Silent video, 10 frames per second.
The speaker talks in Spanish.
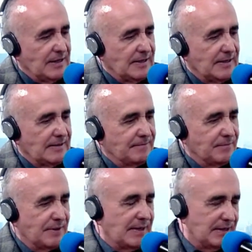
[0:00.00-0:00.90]
Eh,
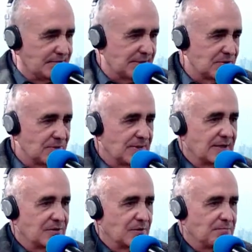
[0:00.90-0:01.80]
él es más joven
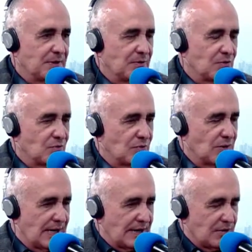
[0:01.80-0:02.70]
que yo, pero
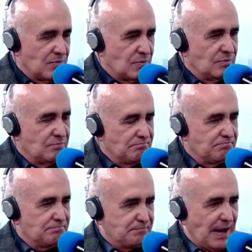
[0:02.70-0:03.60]
lo agarré como
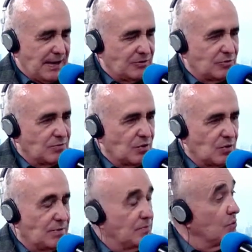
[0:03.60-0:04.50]
un talento muy
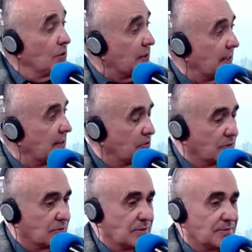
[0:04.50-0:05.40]
joven, muy
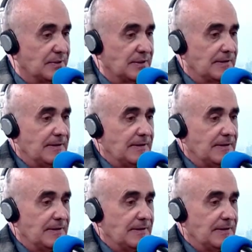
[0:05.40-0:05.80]
talentoso el hombre.